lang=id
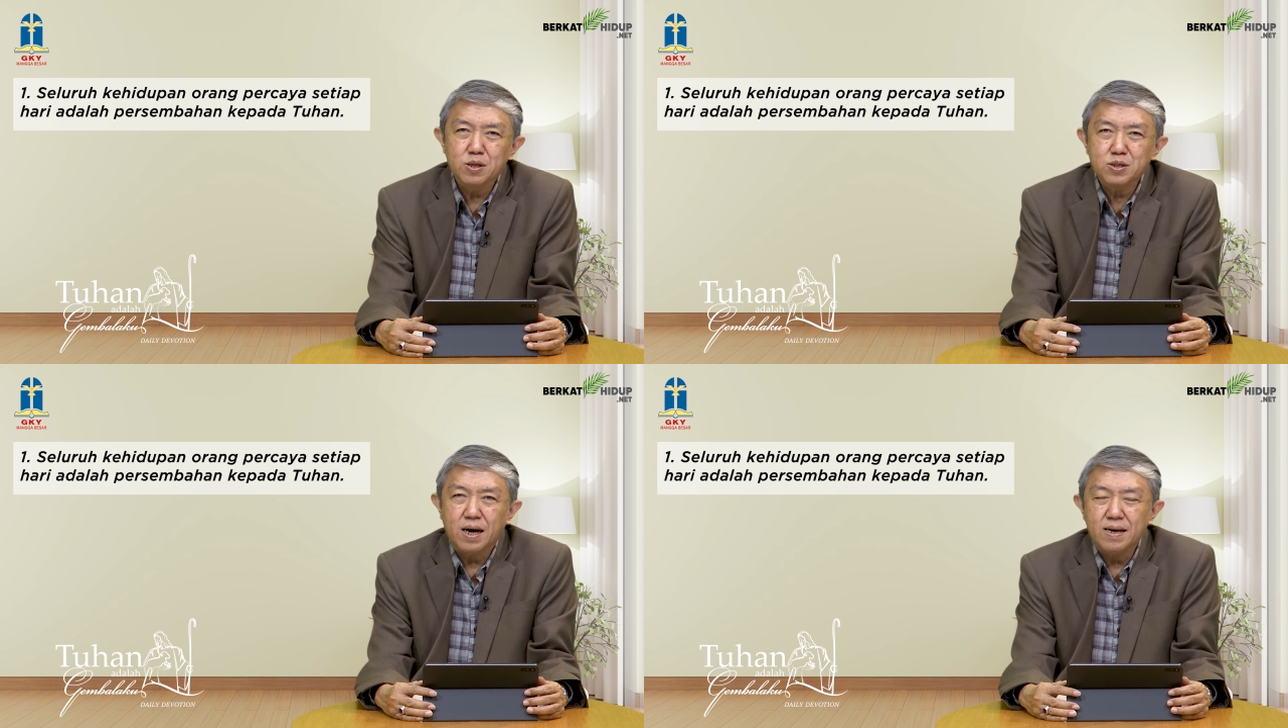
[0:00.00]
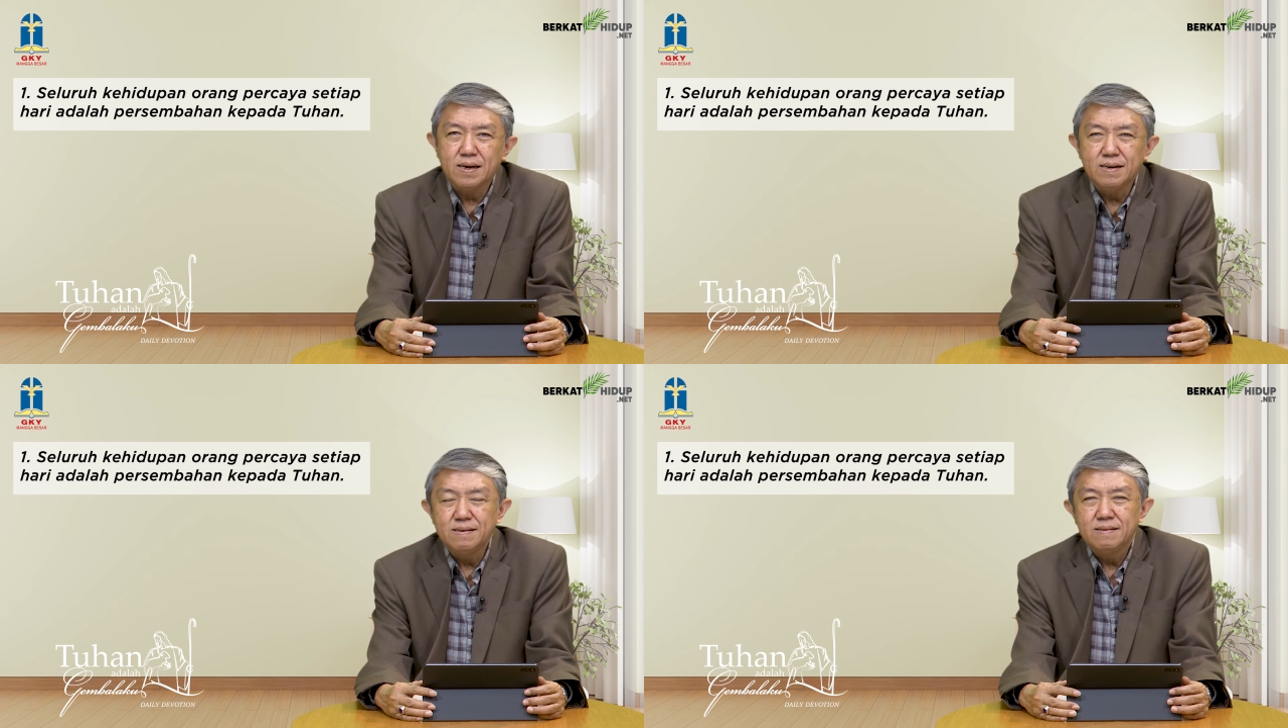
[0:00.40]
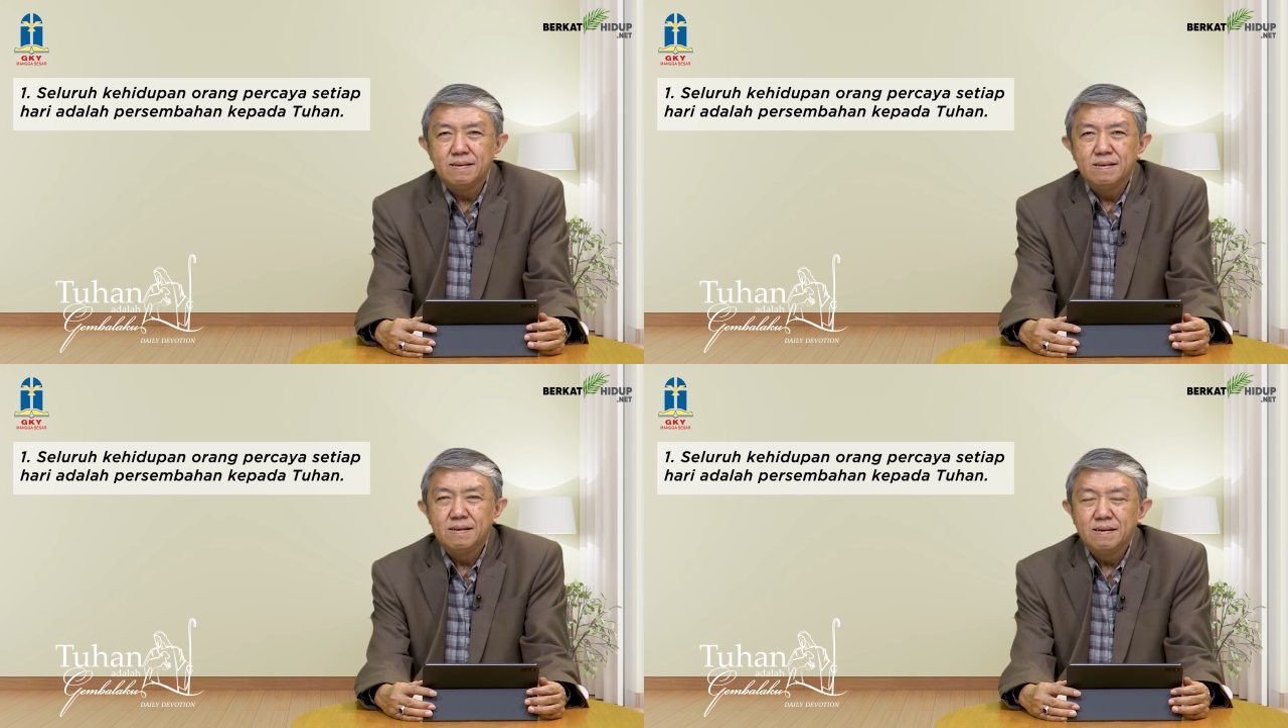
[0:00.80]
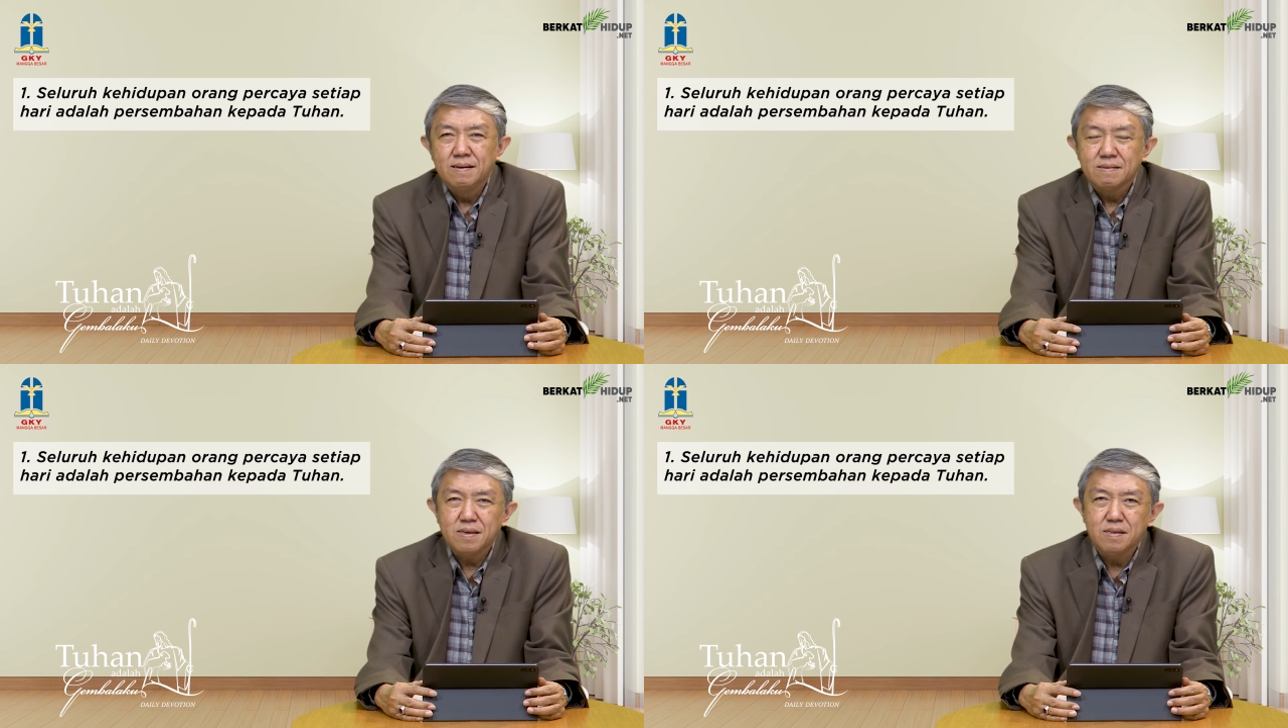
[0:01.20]
percaya
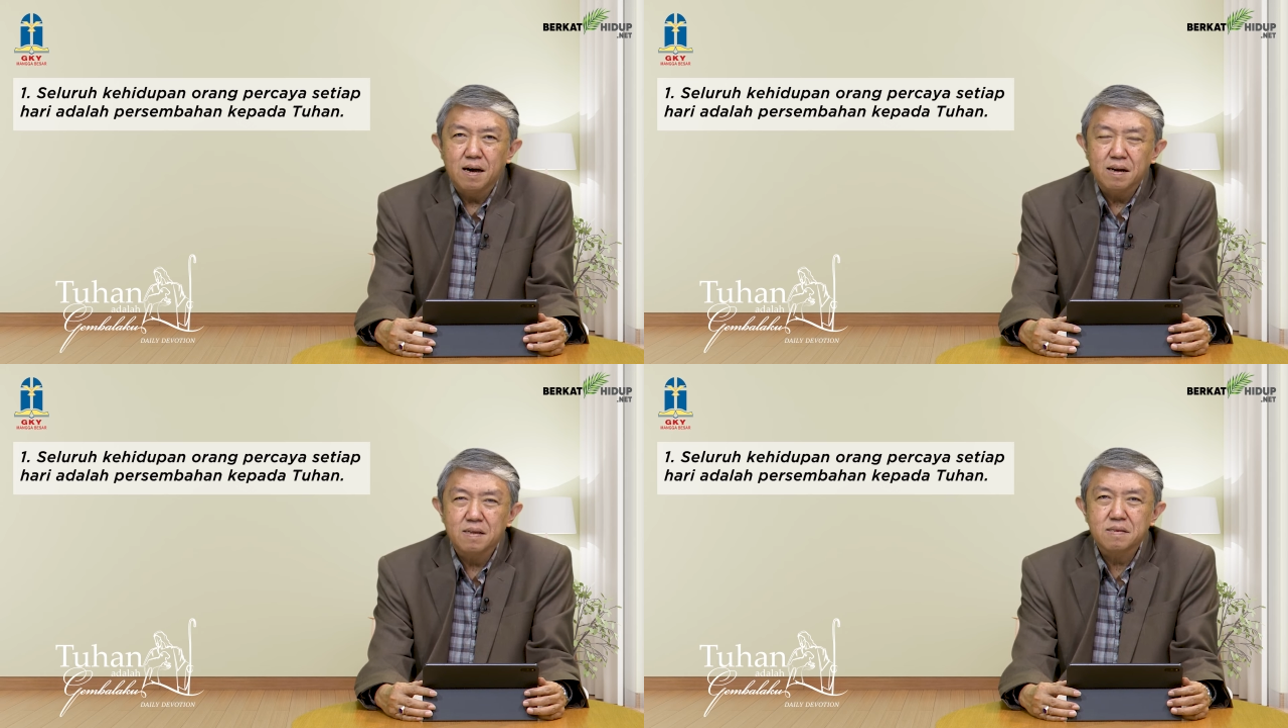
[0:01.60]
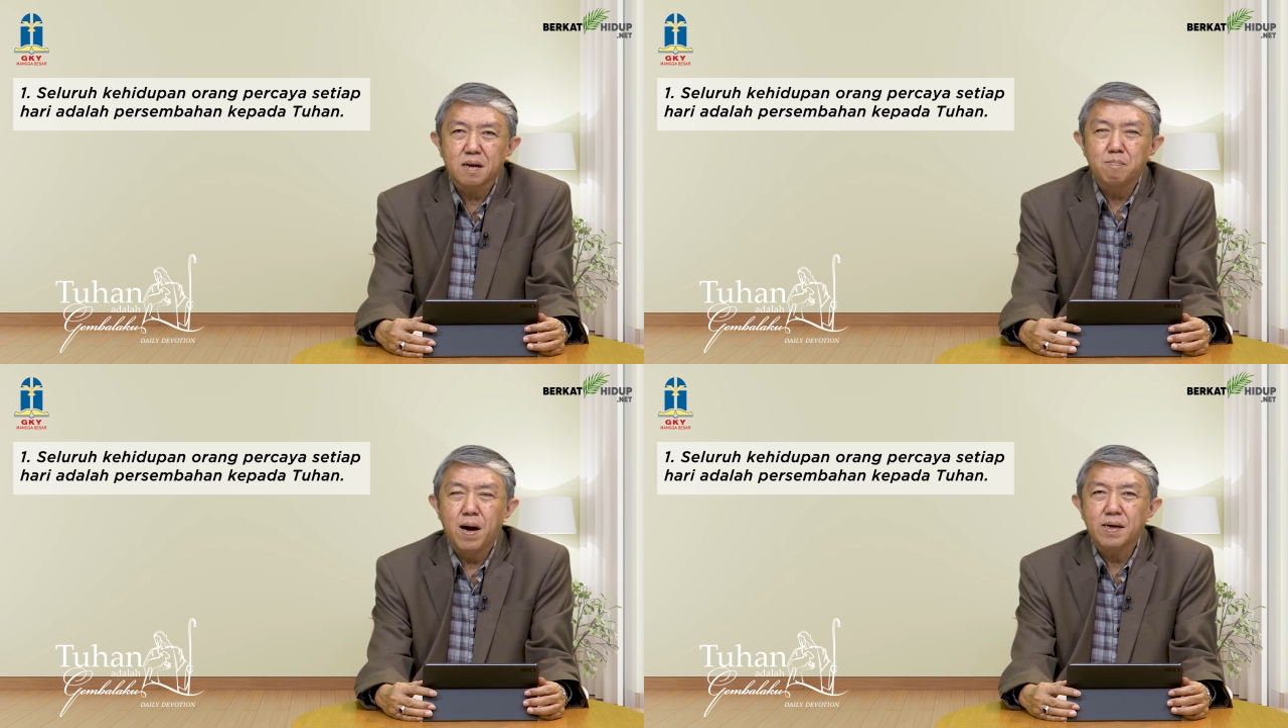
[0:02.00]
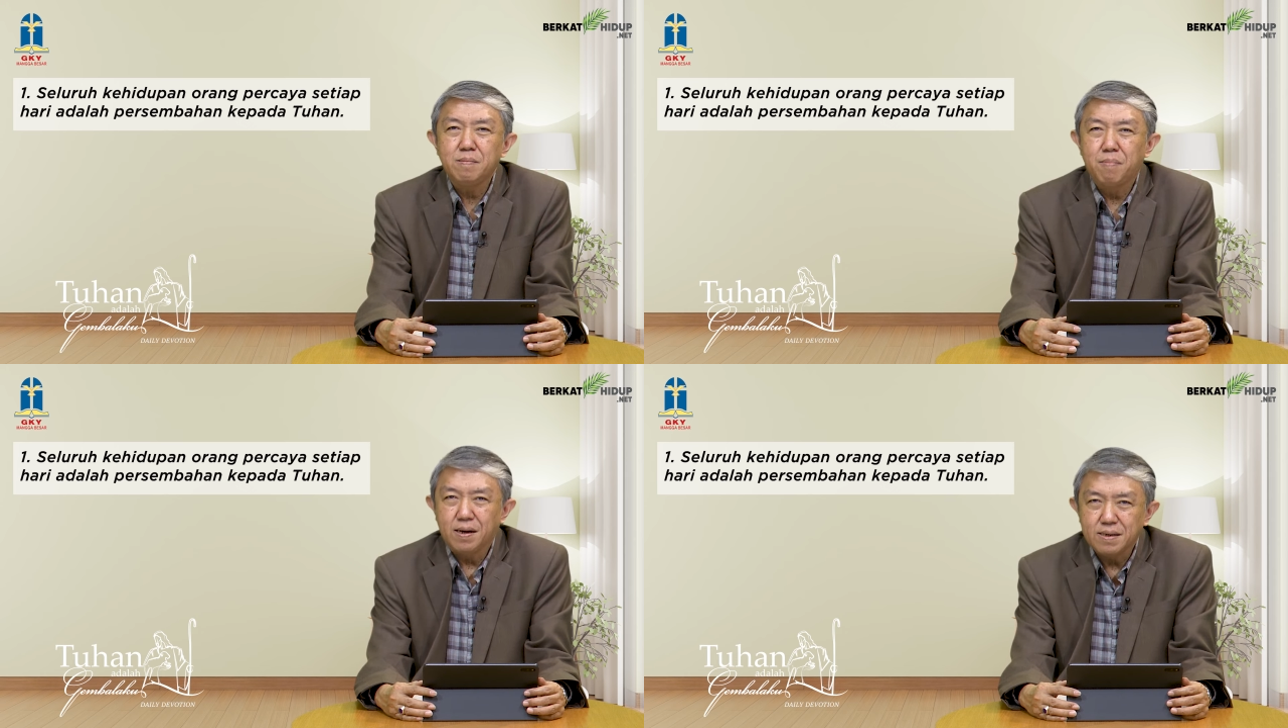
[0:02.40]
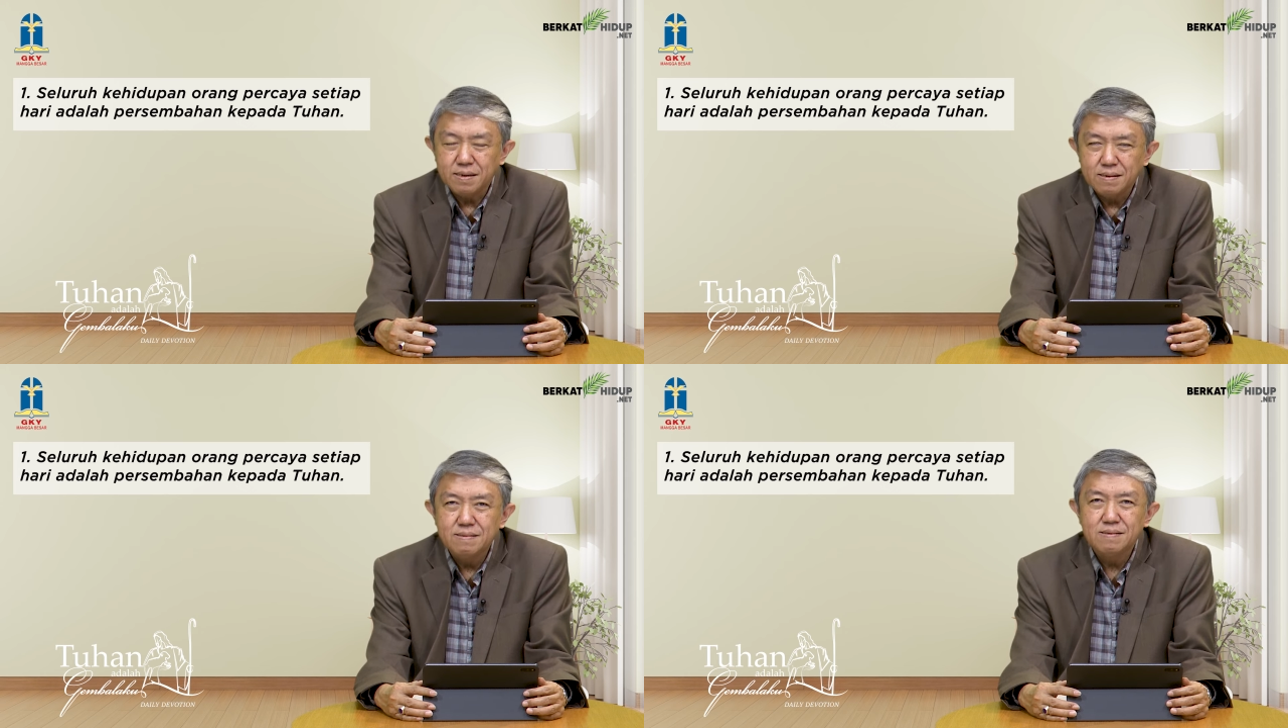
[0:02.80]
tidaklah terbagi-bagi